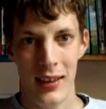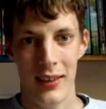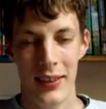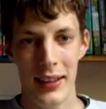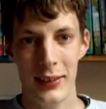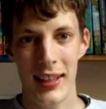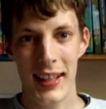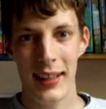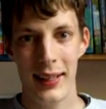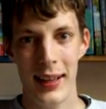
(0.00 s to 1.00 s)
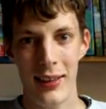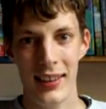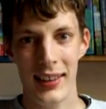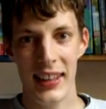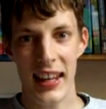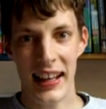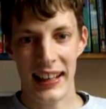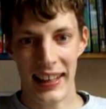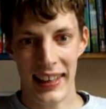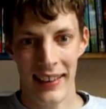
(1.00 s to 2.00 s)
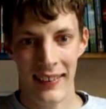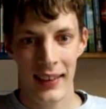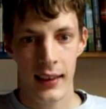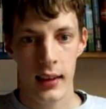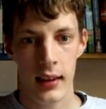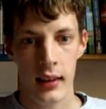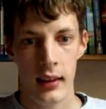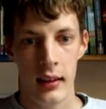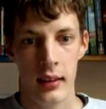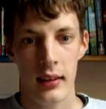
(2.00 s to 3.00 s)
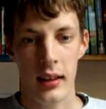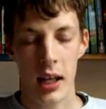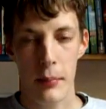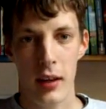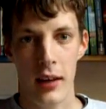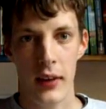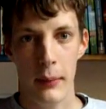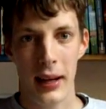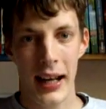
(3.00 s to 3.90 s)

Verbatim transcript: Und natürlich sehr schön die Engländer. Da gab es ja auf einem